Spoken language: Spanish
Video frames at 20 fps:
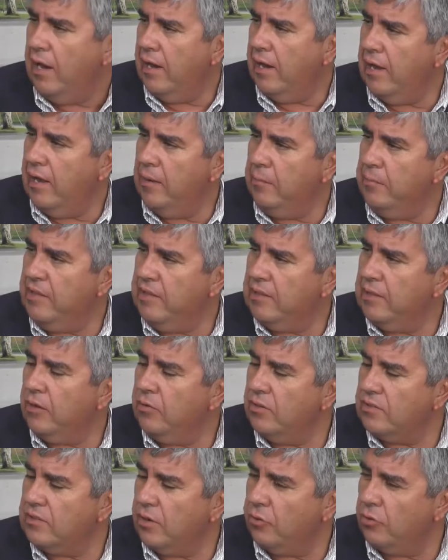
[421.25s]
al
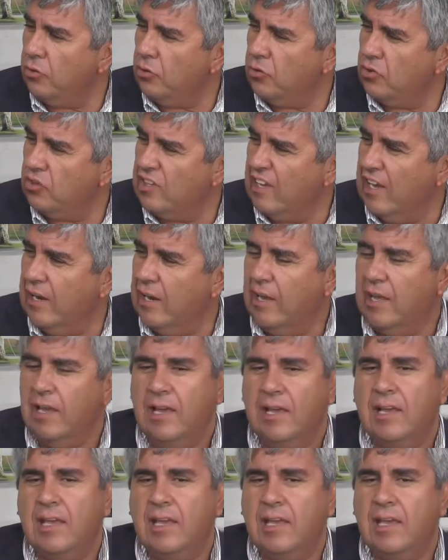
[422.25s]
Ministerio de Desarrollo Social.